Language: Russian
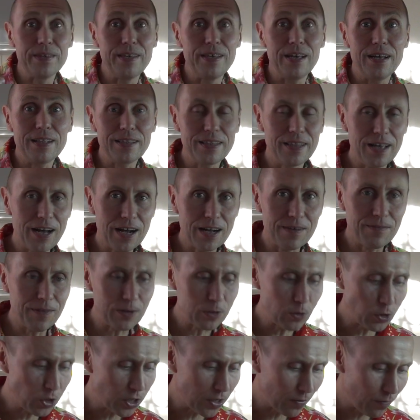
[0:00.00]
я так
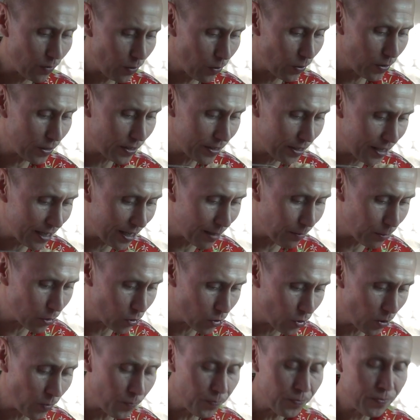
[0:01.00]
воодушевлен тем,
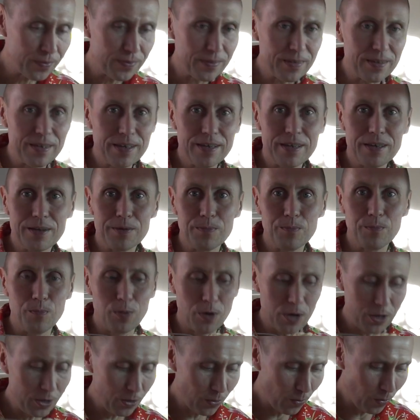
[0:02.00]
что
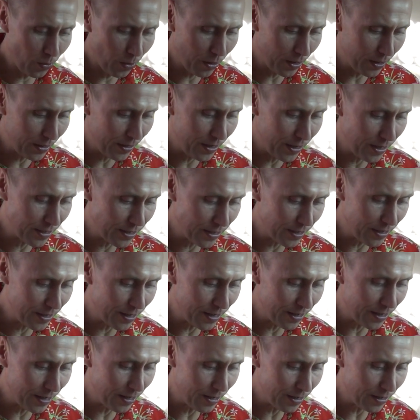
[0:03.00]
бульон из
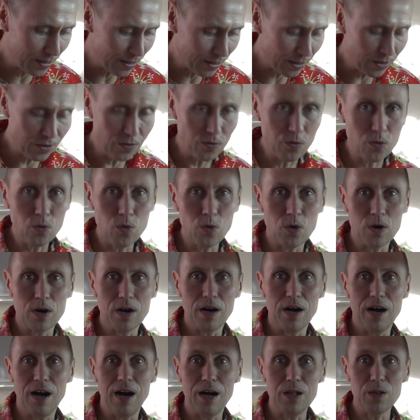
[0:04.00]
э, двух
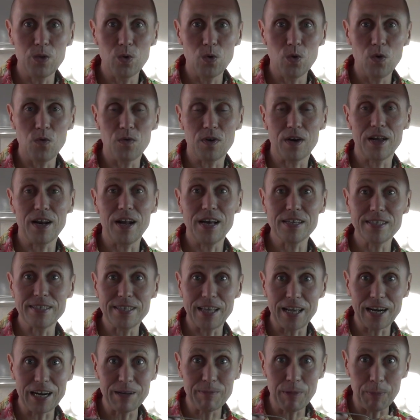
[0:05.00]
голов
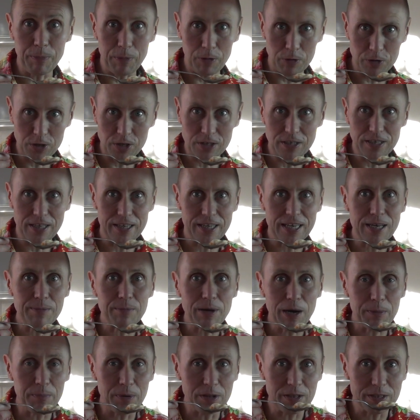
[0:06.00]
красной рыбы получился
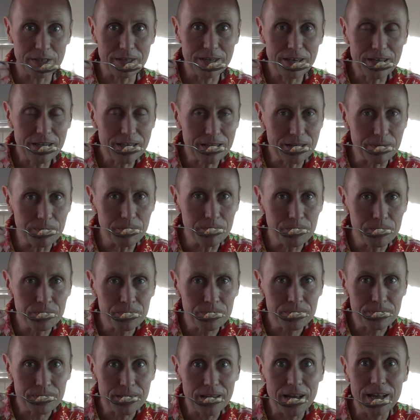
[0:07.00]
таким обалденным.
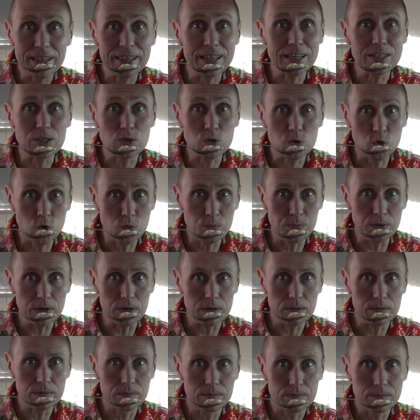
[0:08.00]
Это
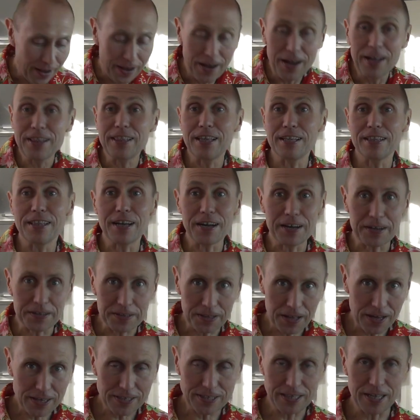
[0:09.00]
супер. Это так
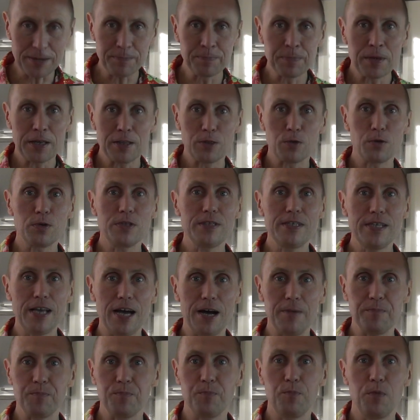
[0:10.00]
классно.
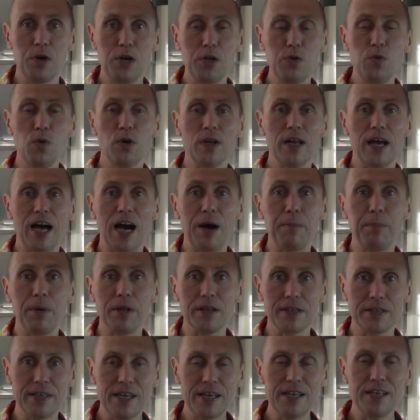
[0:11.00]
Друзья, бульон
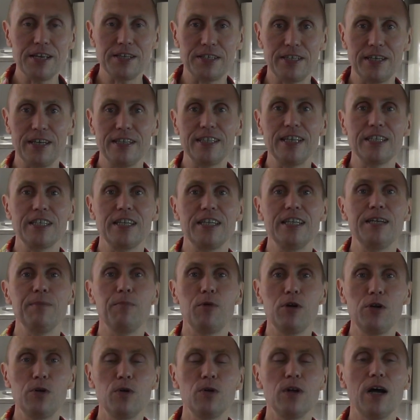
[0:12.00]
обалденнейший, даже не
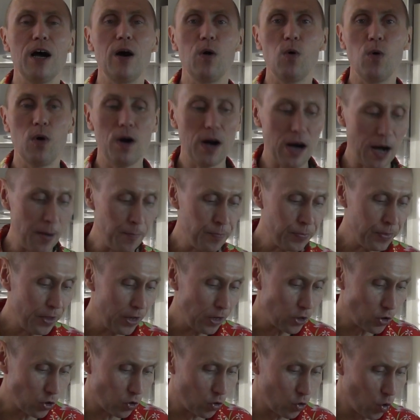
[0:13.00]
бульон, а уха.
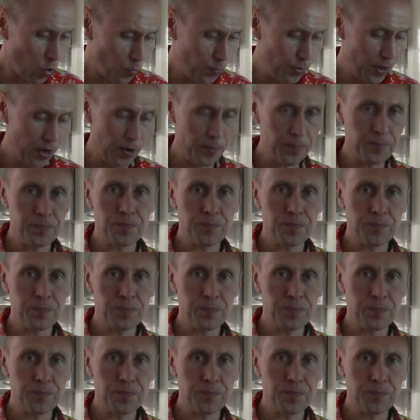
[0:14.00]
Супер.